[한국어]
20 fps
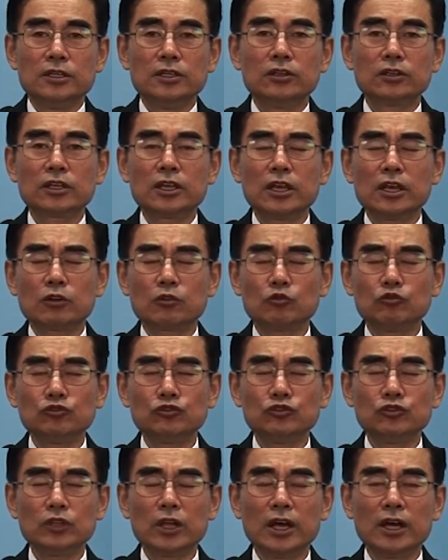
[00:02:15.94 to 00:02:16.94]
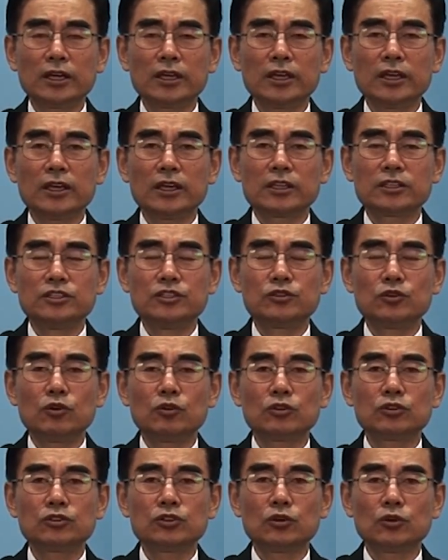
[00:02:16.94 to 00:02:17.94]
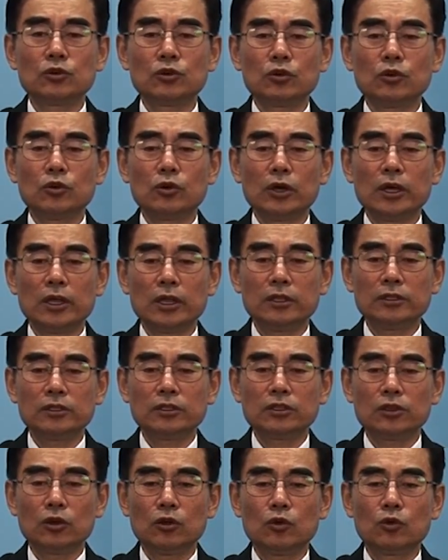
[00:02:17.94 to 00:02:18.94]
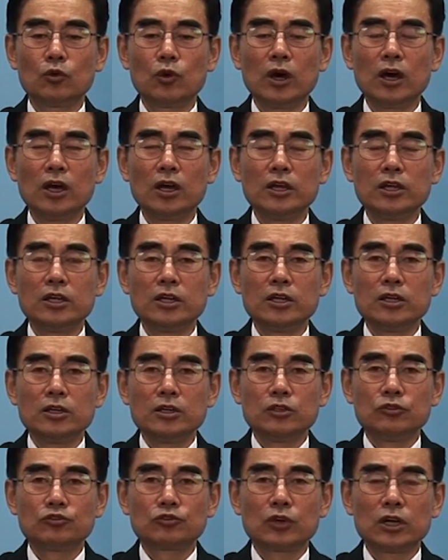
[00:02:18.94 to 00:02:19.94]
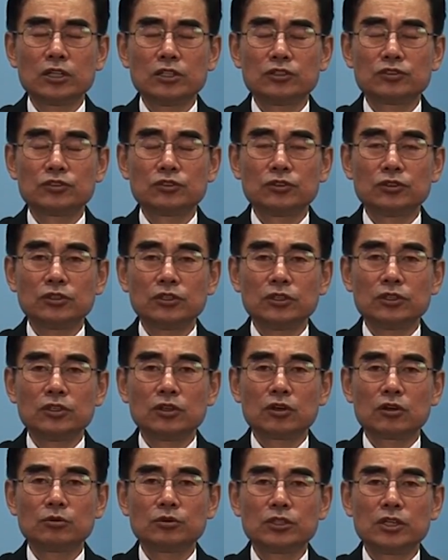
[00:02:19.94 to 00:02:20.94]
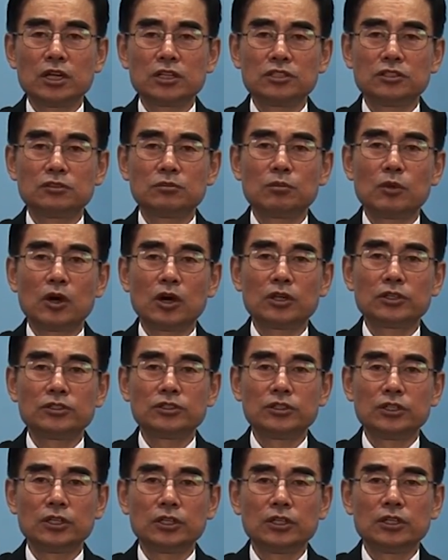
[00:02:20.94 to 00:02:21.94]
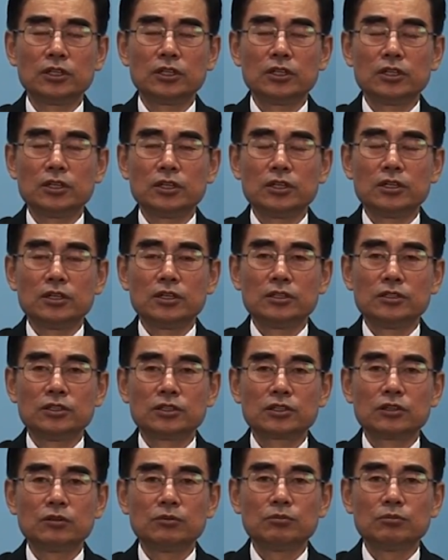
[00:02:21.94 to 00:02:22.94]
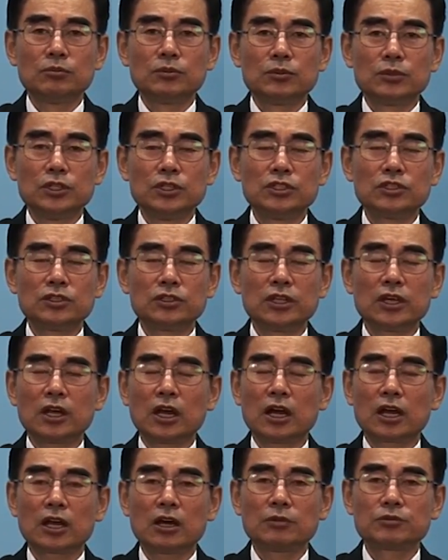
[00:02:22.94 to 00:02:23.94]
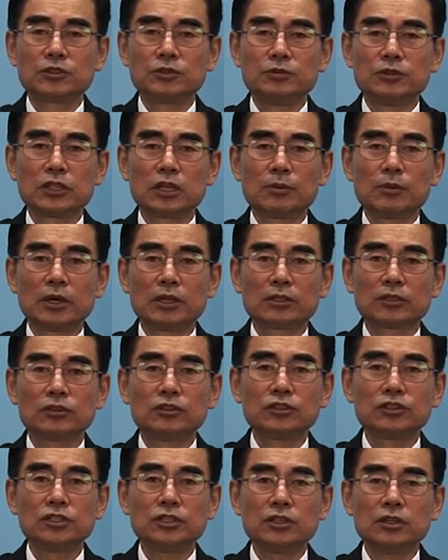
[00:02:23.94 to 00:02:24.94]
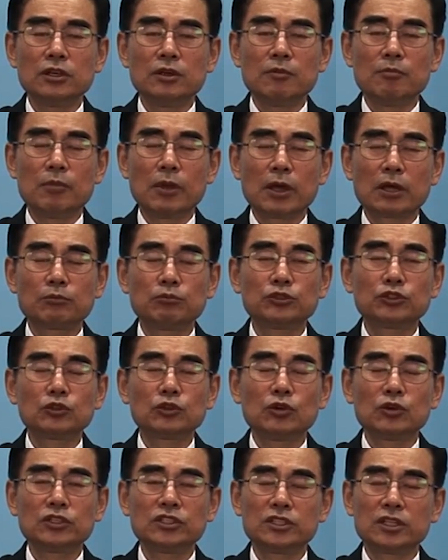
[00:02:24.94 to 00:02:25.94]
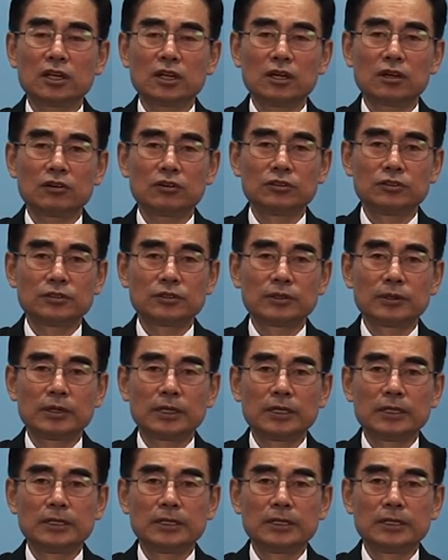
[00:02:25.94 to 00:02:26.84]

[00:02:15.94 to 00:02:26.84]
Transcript: 이렇게 꾸준하게 지속적으로 한 결과 주가지수는 여러분이 아시는 바와 같이 지금 2000에 가깝습니다만 그것이 100부터 시작한 것이다.